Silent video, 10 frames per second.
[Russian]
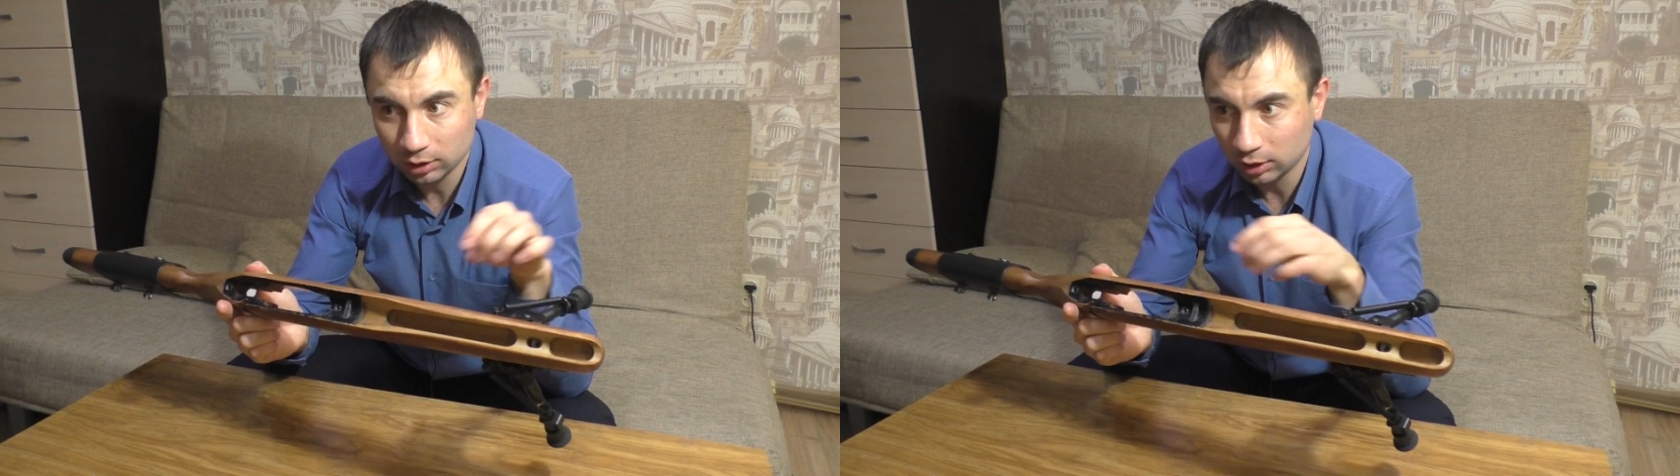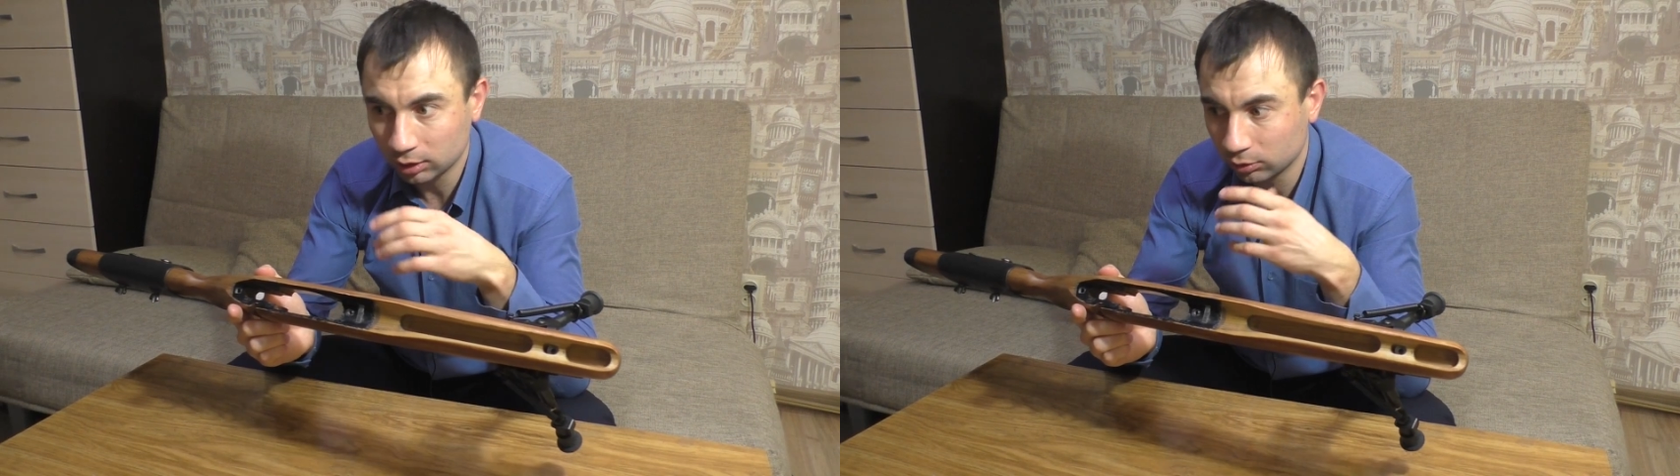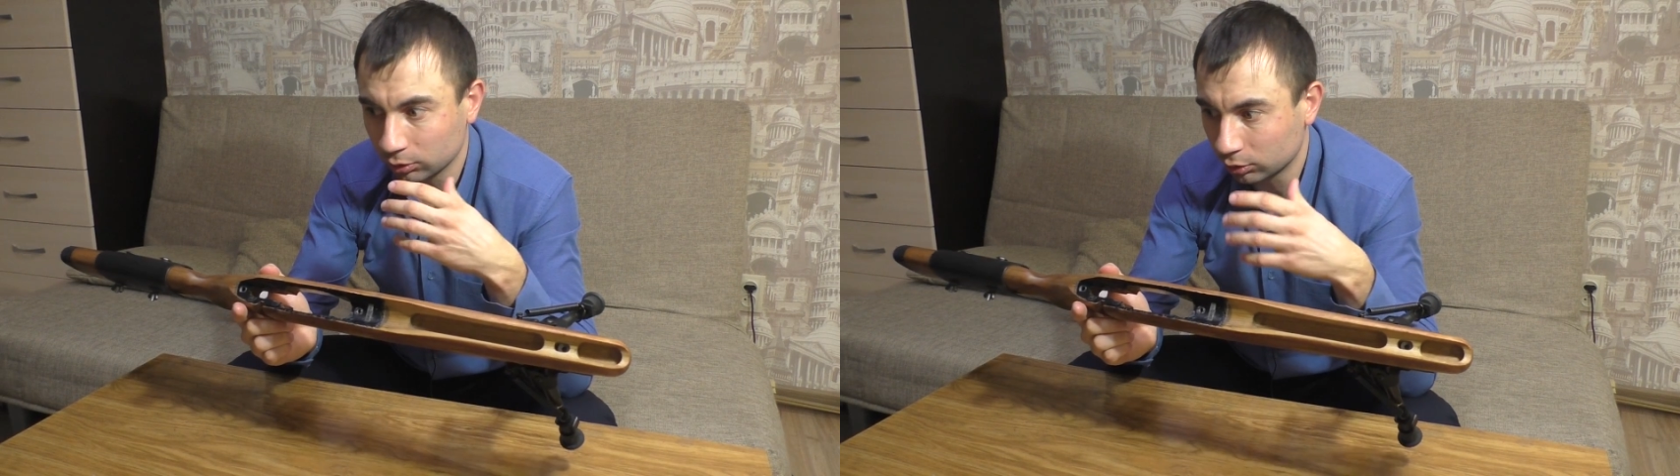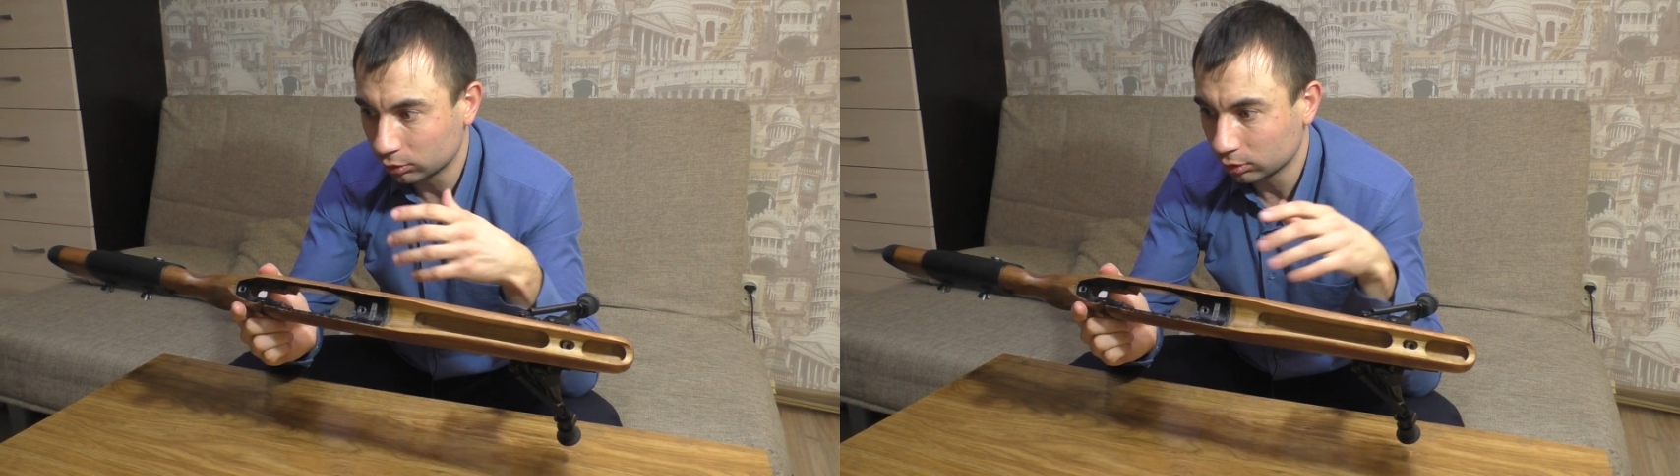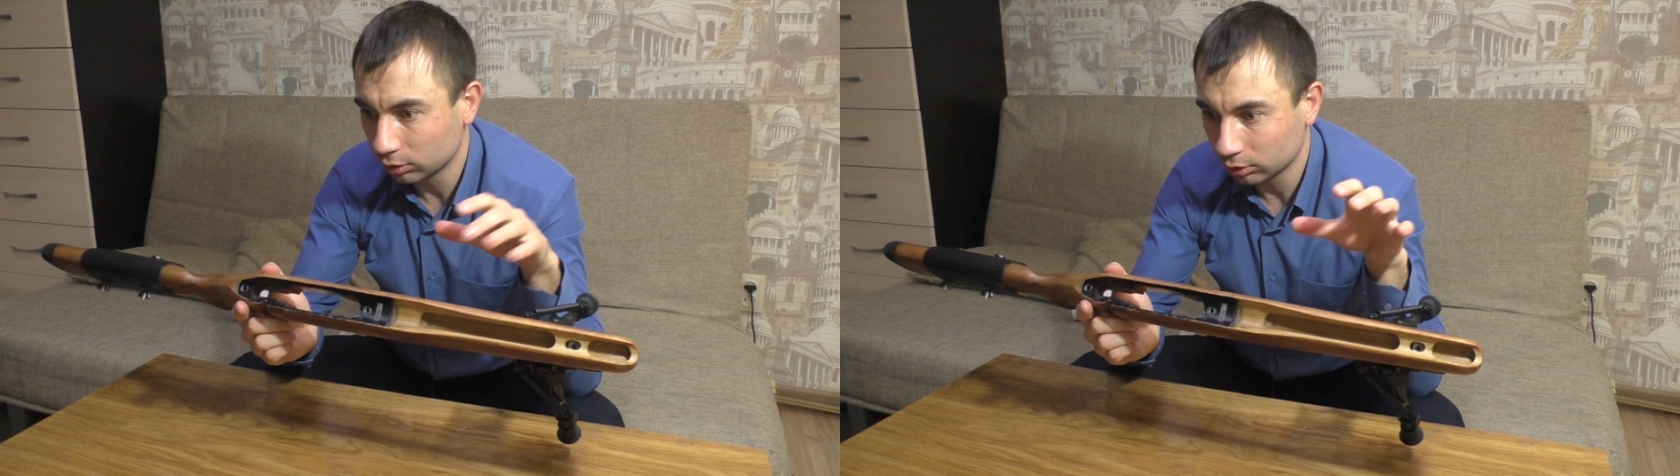как вот,
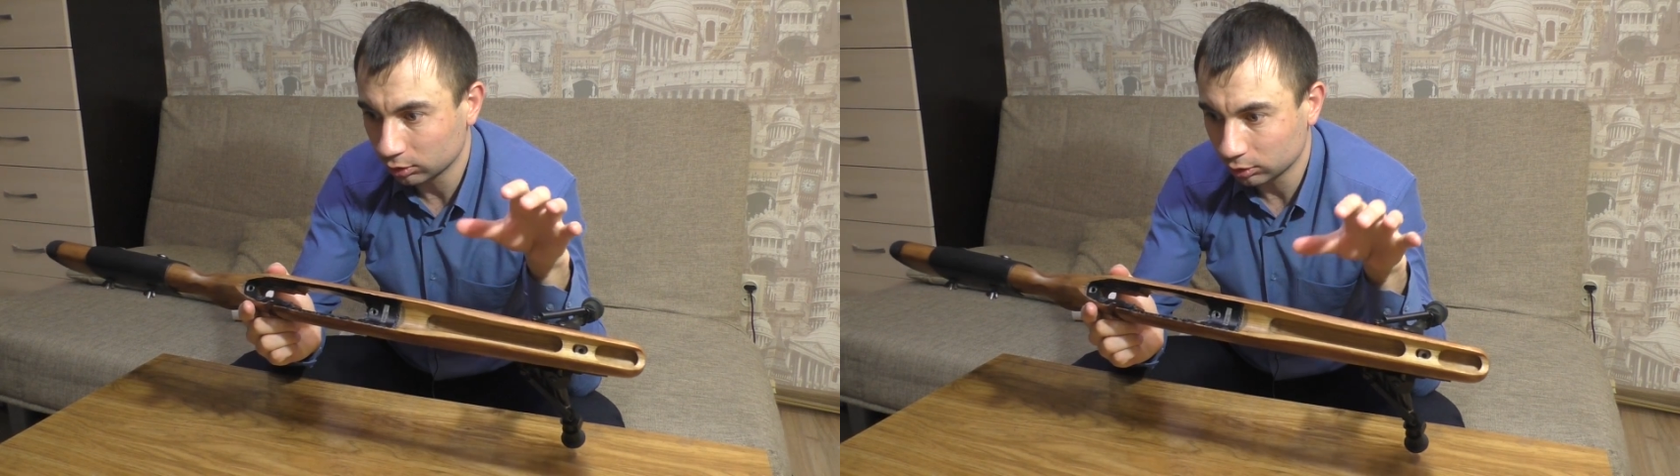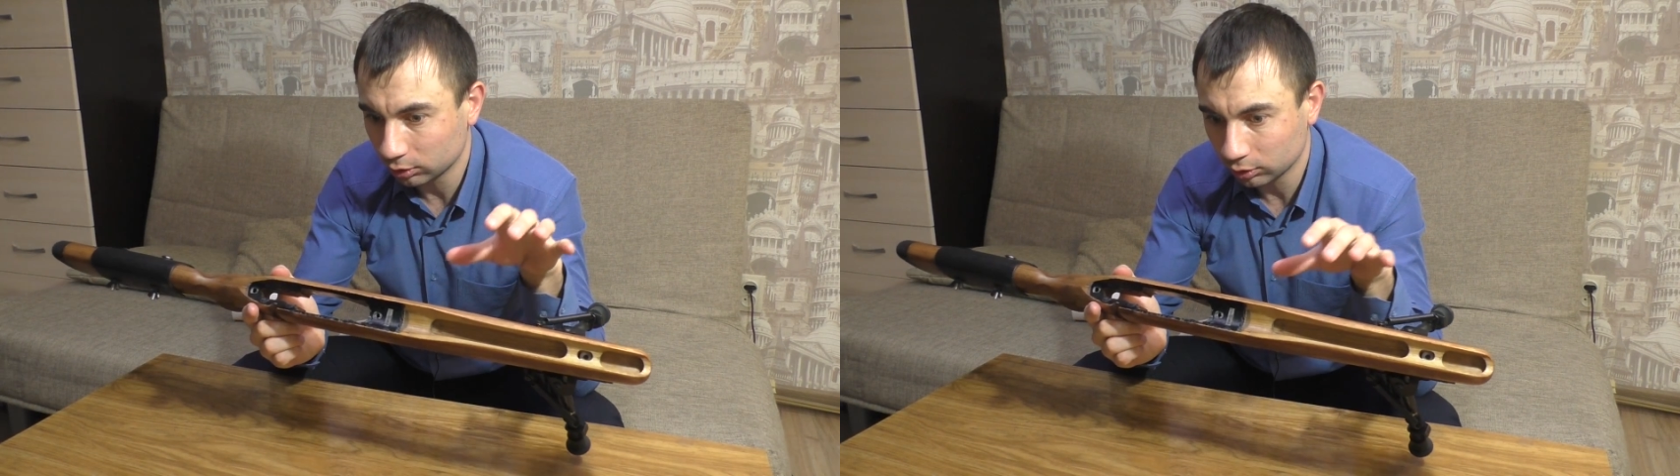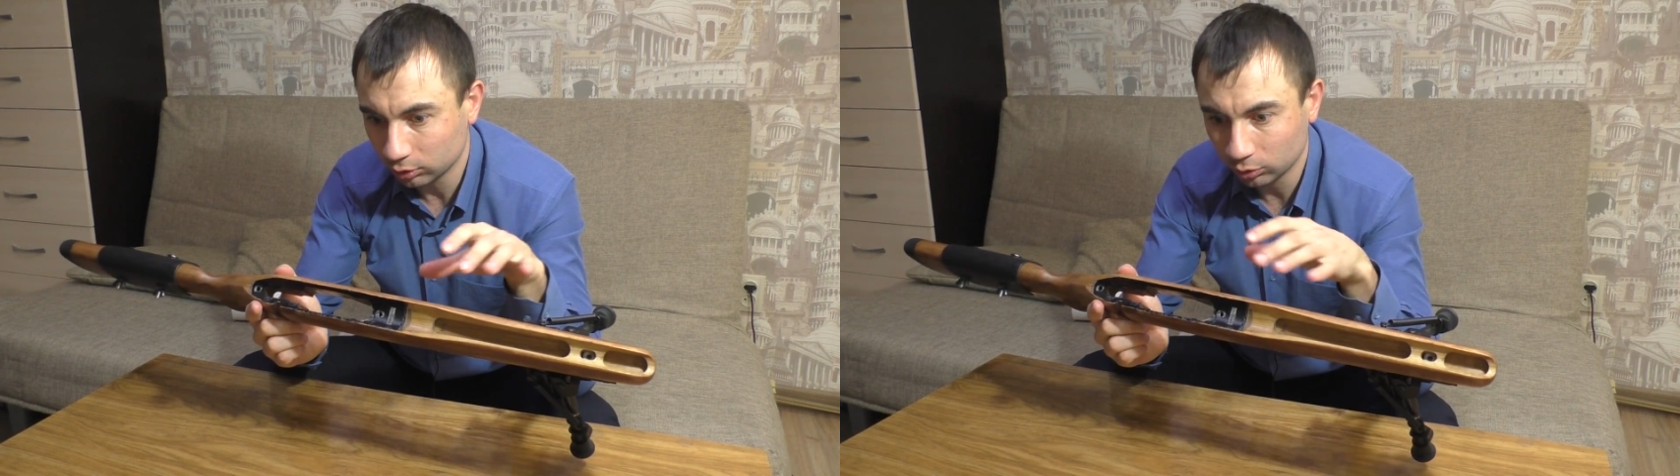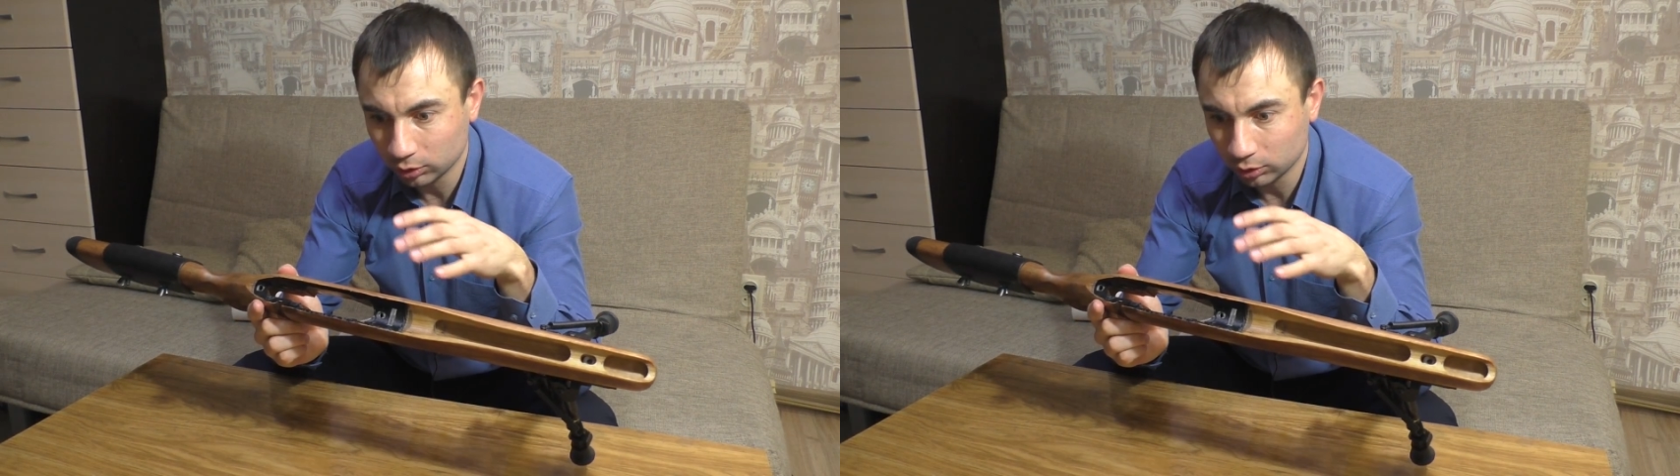ну,